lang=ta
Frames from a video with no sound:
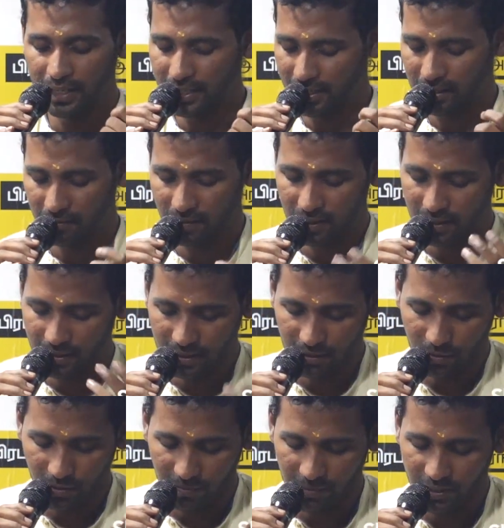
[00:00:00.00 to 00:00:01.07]
ஏற்கனவே
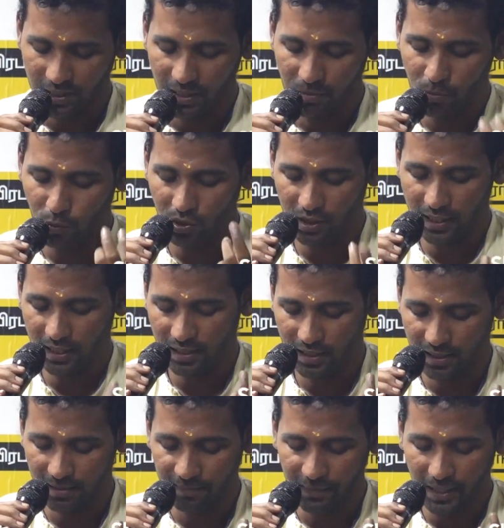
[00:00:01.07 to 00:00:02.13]
சொன்ன மாதிரி மூர்த்தி
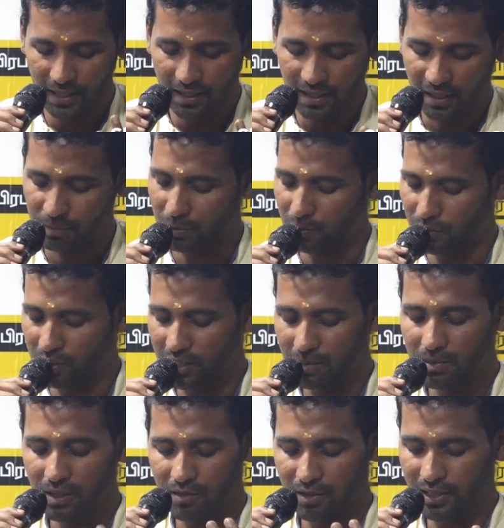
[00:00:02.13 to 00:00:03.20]
அண்ணன் அப்புறம்
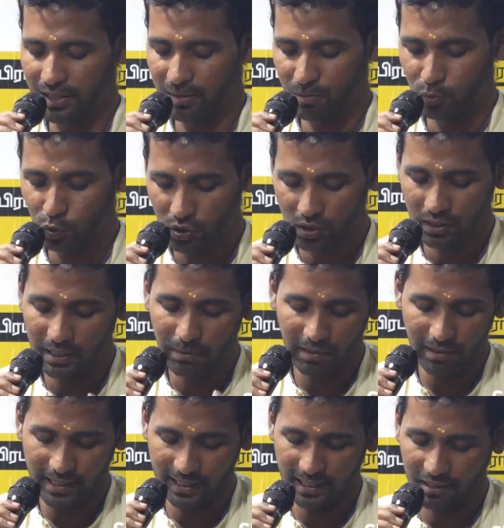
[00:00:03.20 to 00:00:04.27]
தீபாவளி முத்து
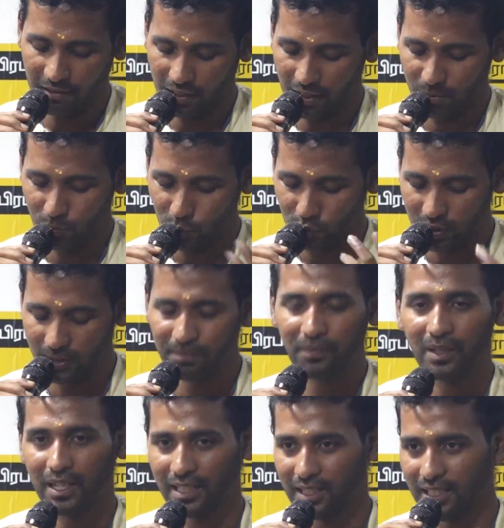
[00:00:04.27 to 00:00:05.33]
தீபாவளி கதையில் வர்ற முத்து
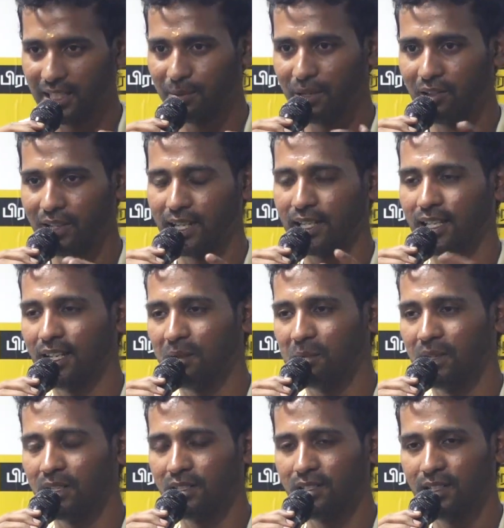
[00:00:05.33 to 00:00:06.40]
அந்த தீபாவளி
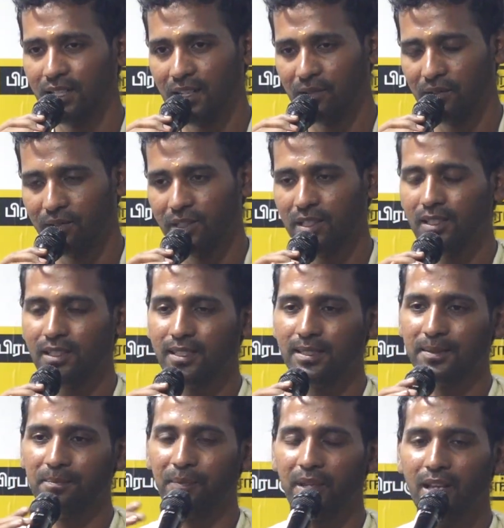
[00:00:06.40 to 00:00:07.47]
கதையெல்லாம் படிச்சுட்டு அவன் வந்து
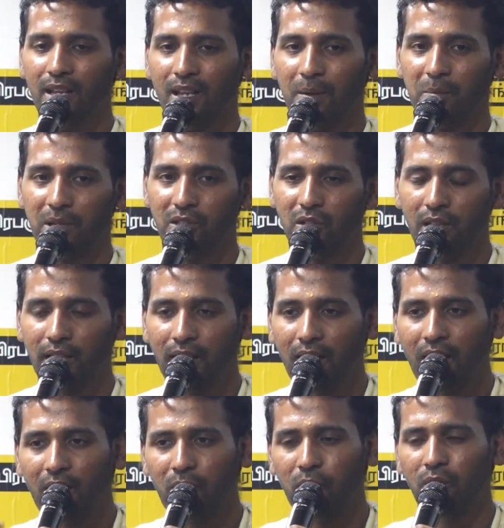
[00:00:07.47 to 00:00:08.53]
மதுரையை
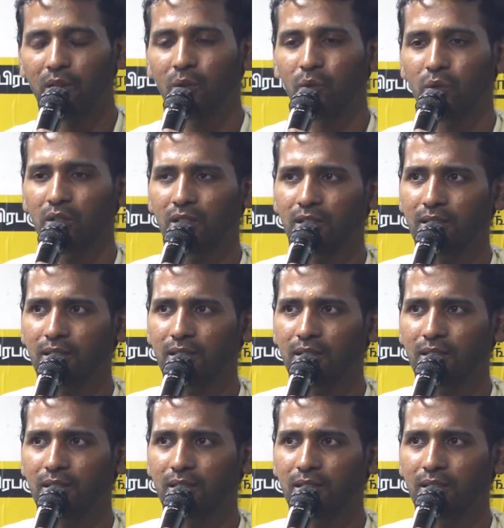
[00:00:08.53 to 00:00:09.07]
அவ்வளவு